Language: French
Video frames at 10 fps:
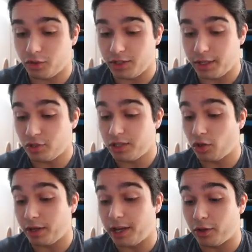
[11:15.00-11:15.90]
Je sais, je sais qu'il
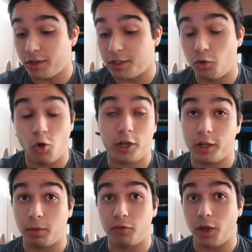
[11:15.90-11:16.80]
y en a qui adorent, c'est une de leurs
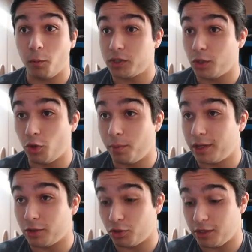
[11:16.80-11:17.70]
cartes préférées. Moi, c'est une de mes
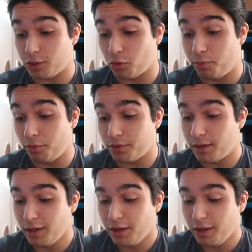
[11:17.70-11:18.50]
cartes que je déteste le plus.